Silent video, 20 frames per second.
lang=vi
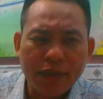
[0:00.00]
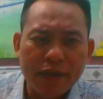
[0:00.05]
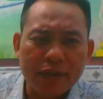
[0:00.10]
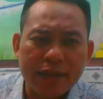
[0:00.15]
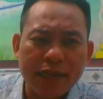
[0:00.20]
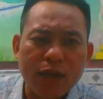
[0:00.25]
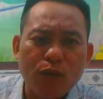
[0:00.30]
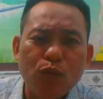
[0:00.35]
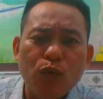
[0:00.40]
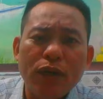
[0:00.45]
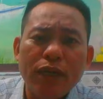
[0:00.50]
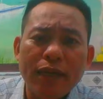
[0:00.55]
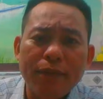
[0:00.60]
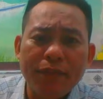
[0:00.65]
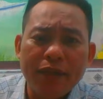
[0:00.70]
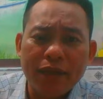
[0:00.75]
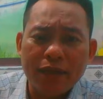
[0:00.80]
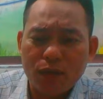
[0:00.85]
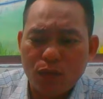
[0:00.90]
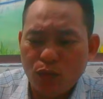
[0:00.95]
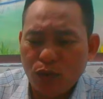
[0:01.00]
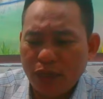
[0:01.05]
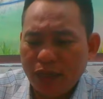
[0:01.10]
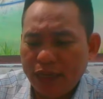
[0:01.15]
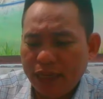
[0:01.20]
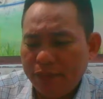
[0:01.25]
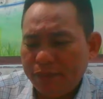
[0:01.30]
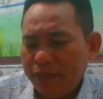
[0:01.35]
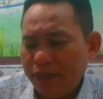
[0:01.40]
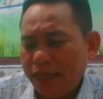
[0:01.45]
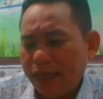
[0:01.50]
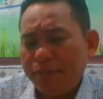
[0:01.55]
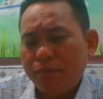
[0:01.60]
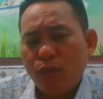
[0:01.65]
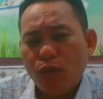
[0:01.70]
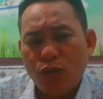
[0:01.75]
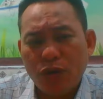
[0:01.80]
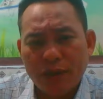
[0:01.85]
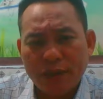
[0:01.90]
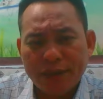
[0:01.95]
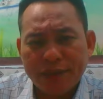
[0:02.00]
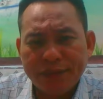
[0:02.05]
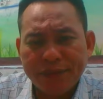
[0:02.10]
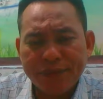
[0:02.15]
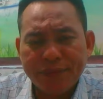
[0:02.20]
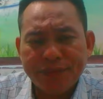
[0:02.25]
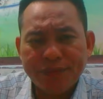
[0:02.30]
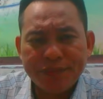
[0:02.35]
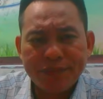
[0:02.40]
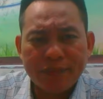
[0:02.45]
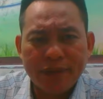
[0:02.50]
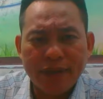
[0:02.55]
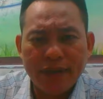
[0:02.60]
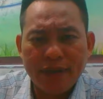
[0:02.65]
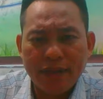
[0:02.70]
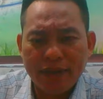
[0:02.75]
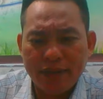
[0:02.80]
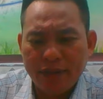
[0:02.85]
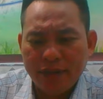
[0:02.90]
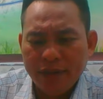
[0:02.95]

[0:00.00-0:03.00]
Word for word: sao quên em được quên em rồi em buồn đó